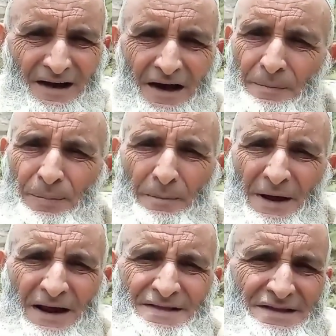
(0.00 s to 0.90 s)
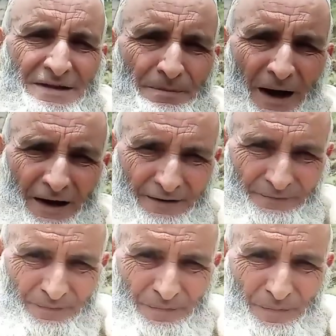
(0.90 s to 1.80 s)
ربما رات نيتمخ
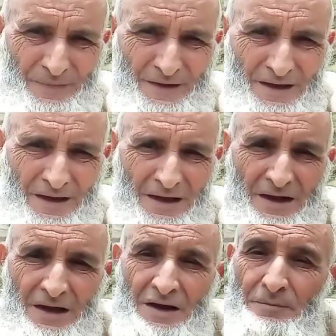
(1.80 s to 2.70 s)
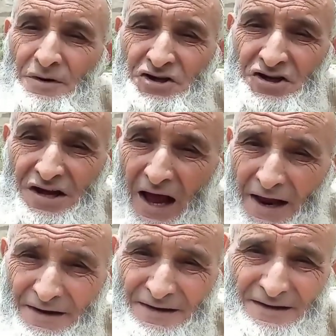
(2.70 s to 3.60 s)
من
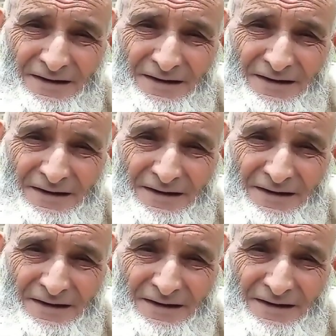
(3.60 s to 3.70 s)
شديان